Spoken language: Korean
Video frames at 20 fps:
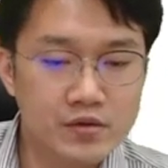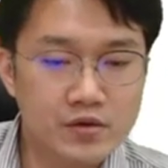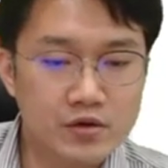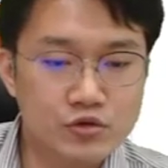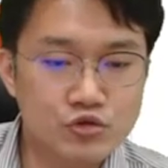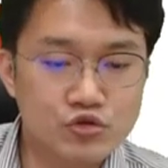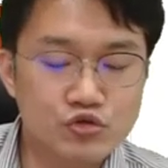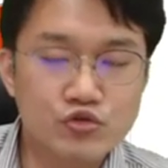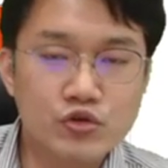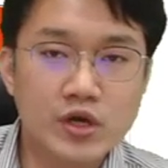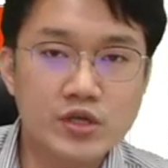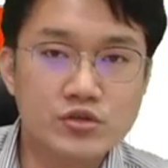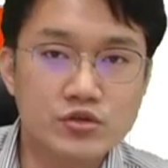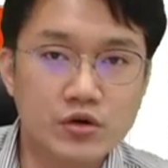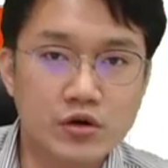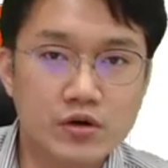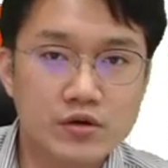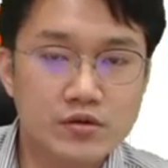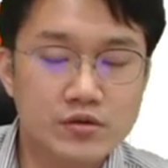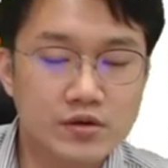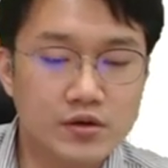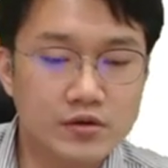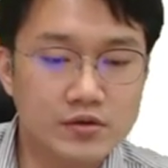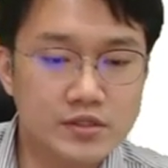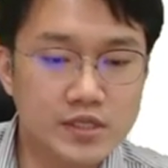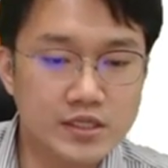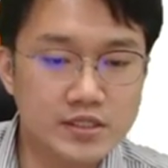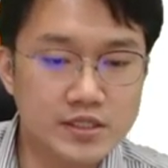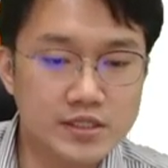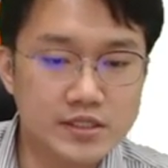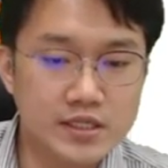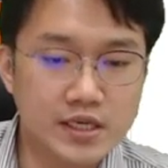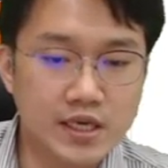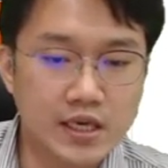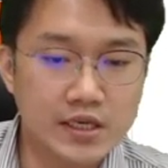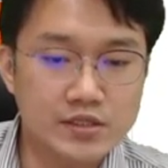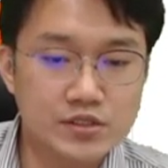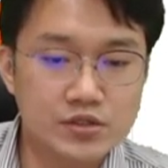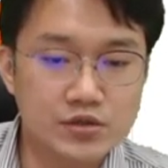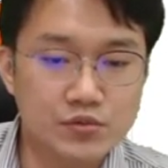어, 중요하죠 어, 사실 이제
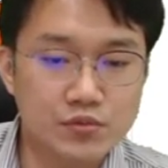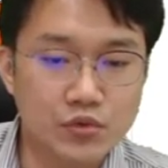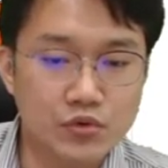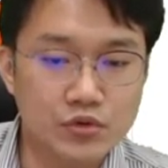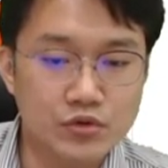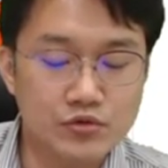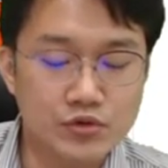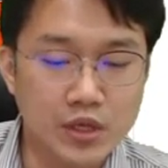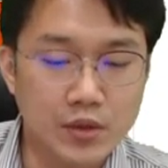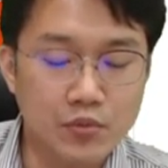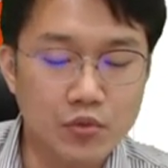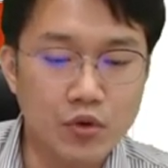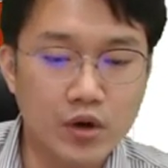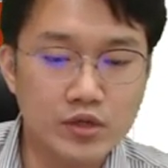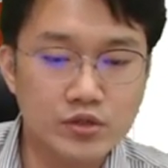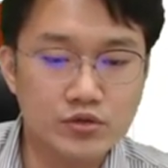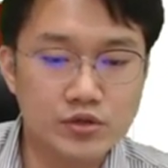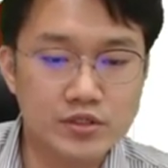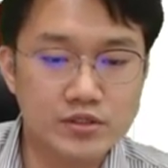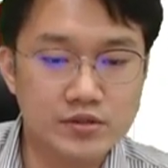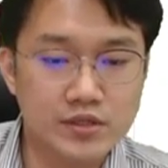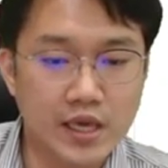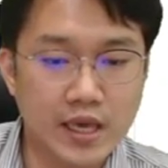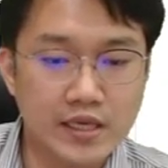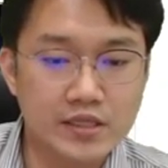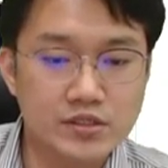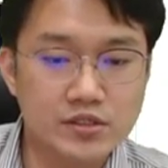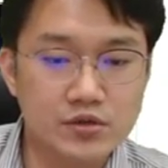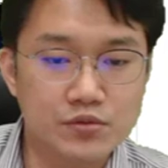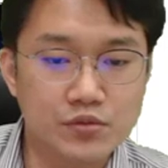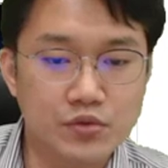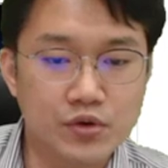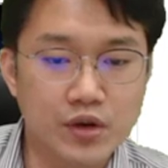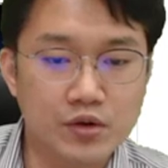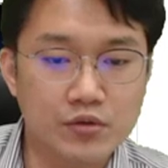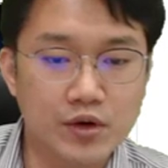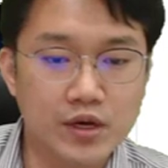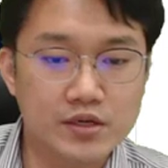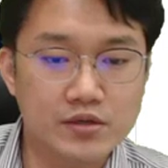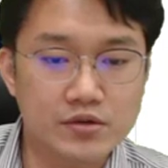개인정보 이게 보안 쪽에선
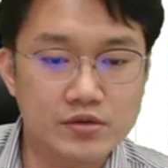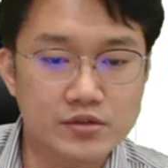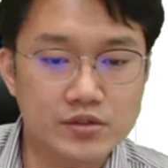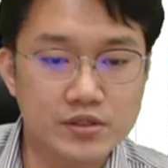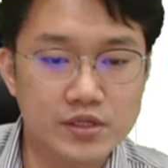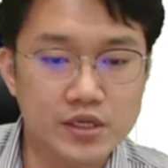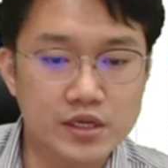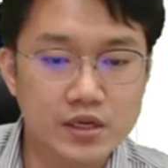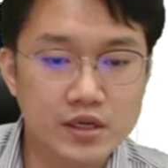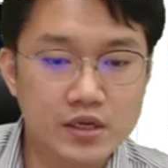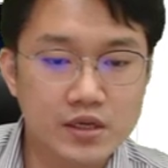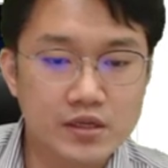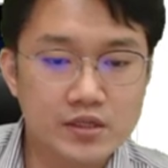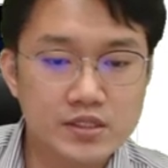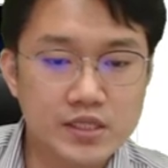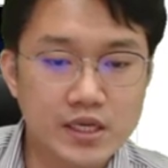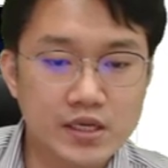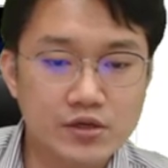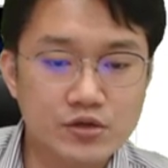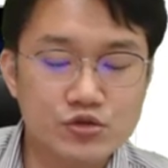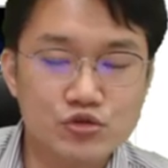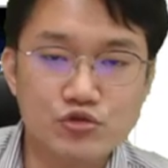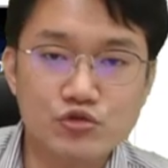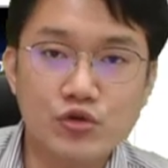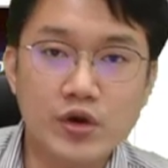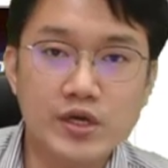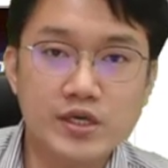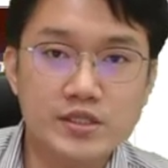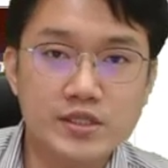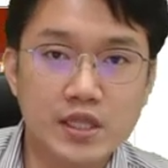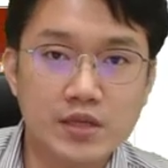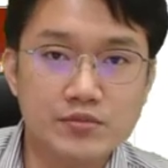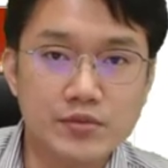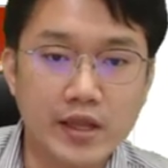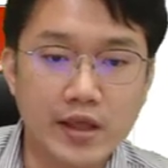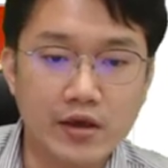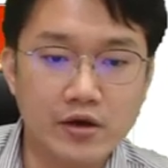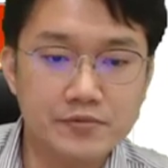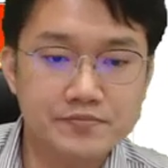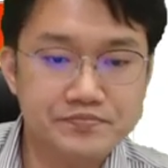개인정보라고 하는 것들이 제일 중요하기
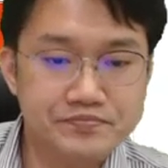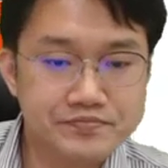때문에요